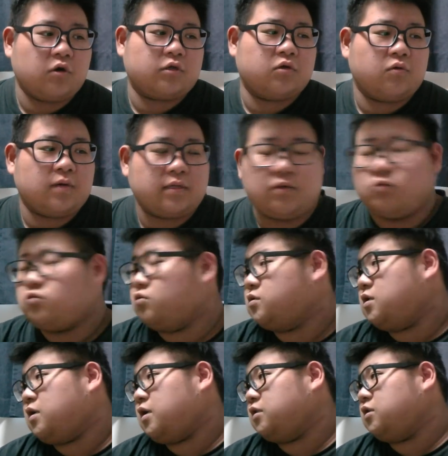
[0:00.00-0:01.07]
今日はね、お父
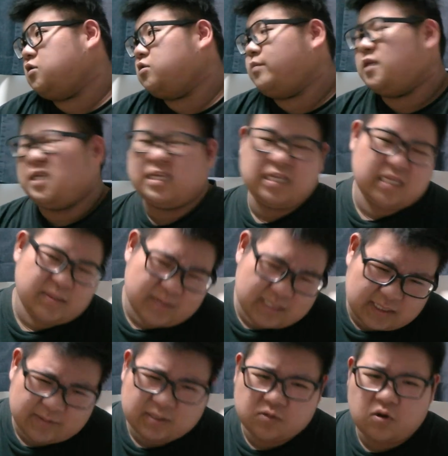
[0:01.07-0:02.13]
さん帰ってくるまでギリギリまで
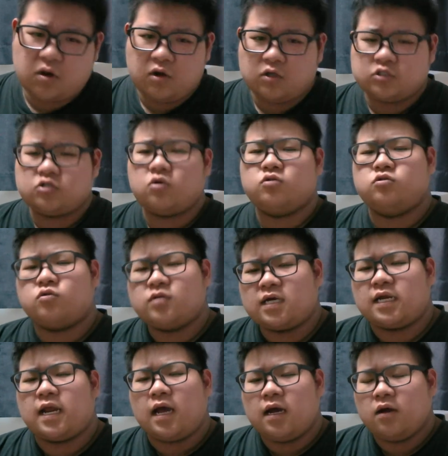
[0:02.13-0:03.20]
喋ってこう。そういうとこだ
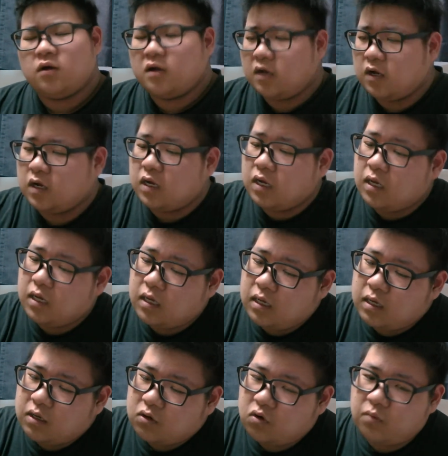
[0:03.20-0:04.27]
から。うん。
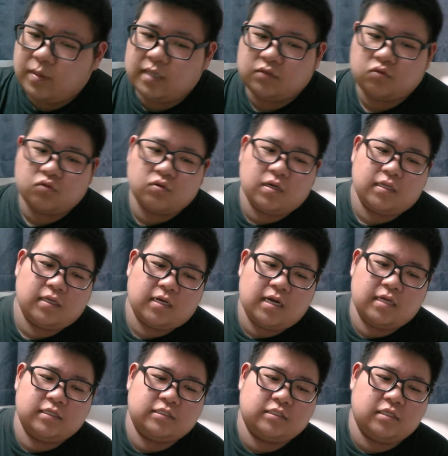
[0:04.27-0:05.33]
コメントとかね、
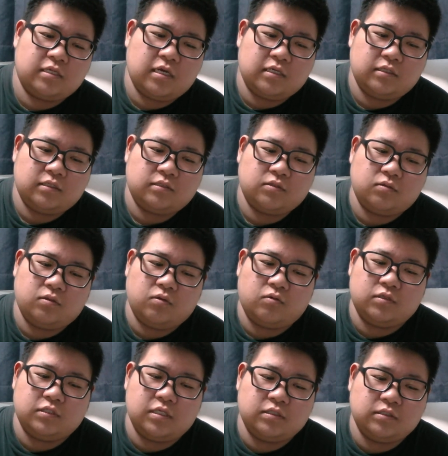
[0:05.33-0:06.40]
返してないんですよね。
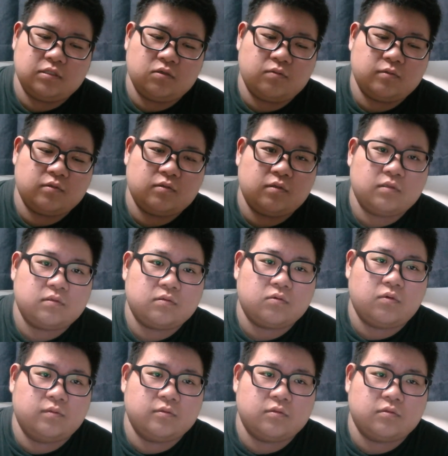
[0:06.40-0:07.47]
俺全然
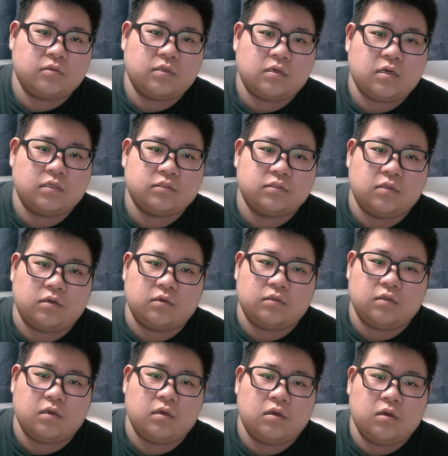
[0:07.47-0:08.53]
コメントとかね、返す気ないから
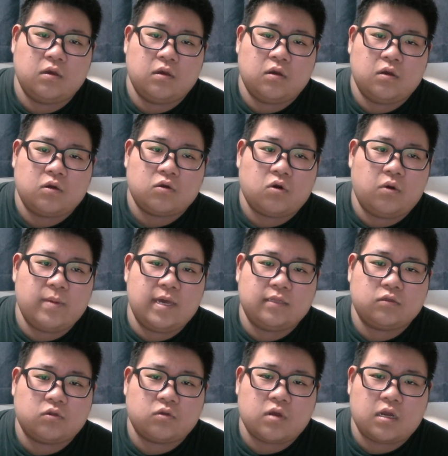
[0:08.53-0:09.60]
ね。
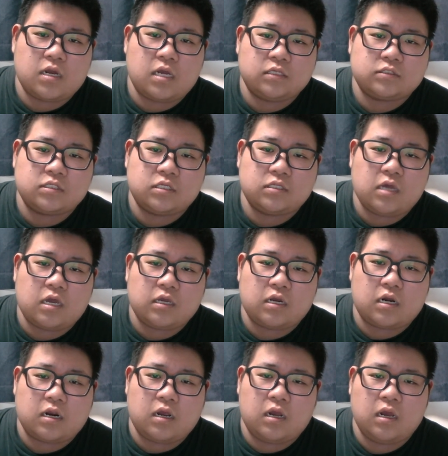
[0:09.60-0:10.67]
コメントとか返す気ないか
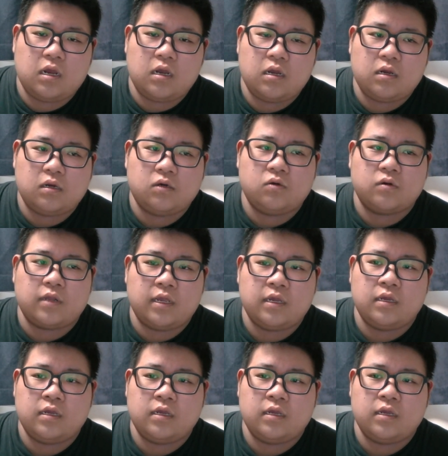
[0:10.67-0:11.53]
ら、俺。